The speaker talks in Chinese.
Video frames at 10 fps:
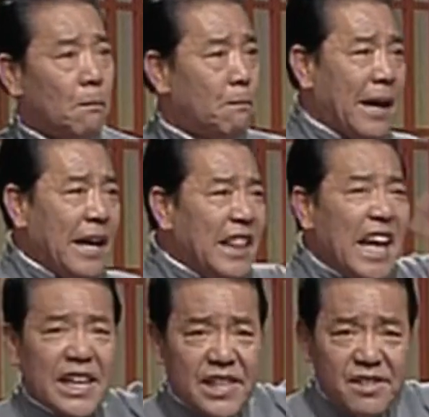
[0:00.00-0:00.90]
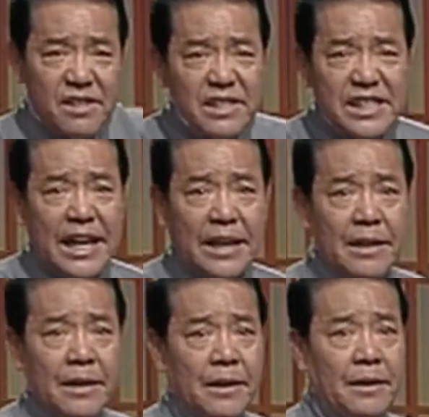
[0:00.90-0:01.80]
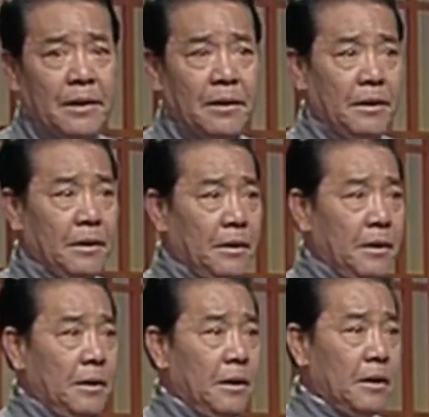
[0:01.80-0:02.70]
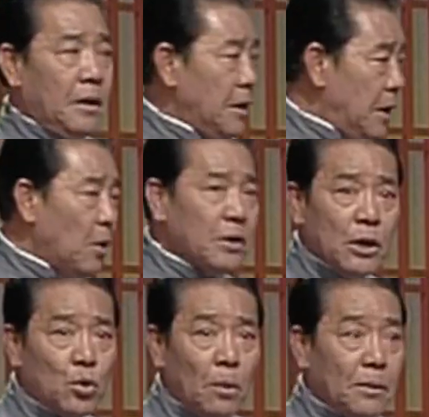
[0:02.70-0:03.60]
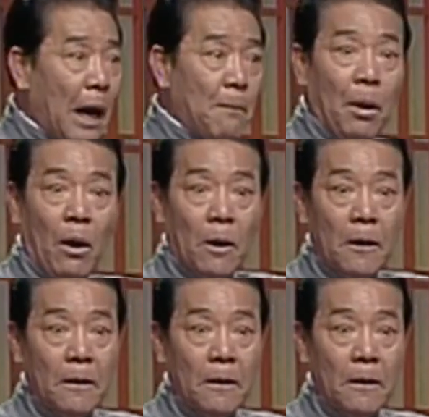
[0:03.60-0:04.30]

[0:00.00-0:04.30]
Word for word: 没那时间。等以后再说吧，他们跑了。